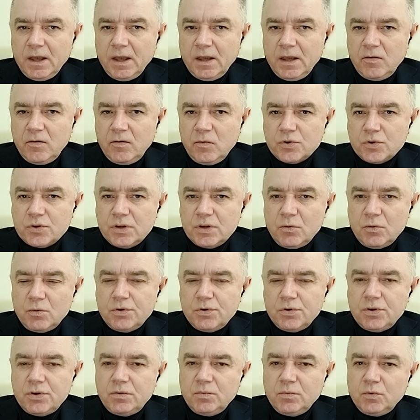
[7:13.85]
его можно
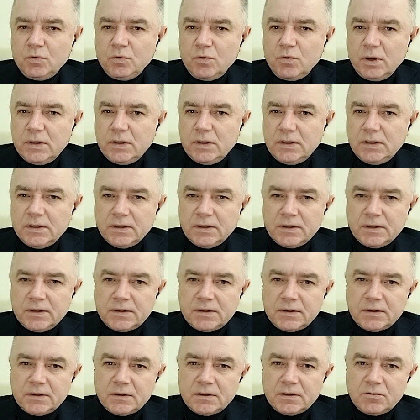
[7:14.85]
очень много
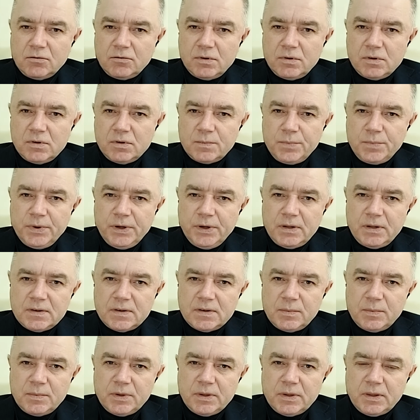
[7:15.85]
делать, то есть в
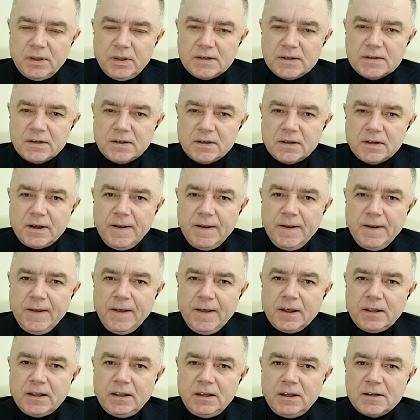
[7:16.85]
принципе несколько,
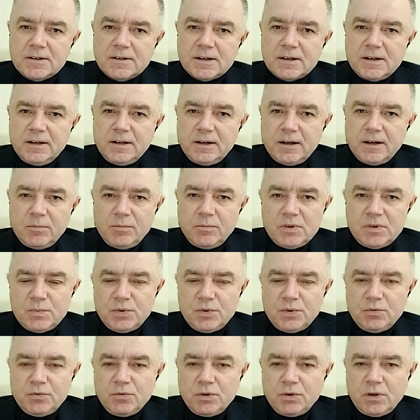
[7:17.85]
несколько
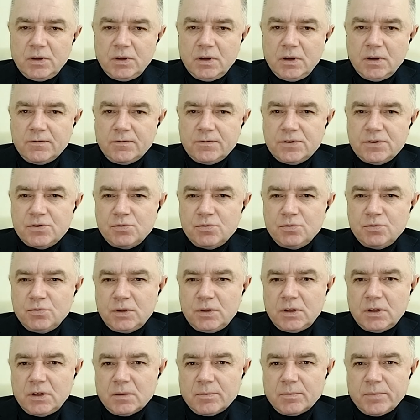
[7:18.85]
беспилотников в
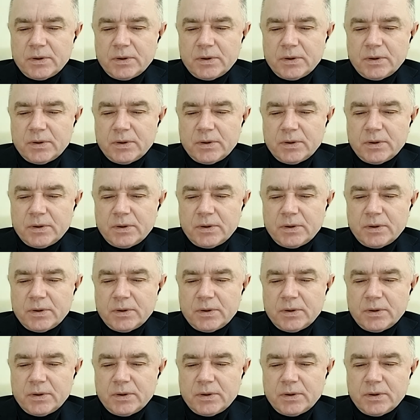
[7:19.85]
сутки.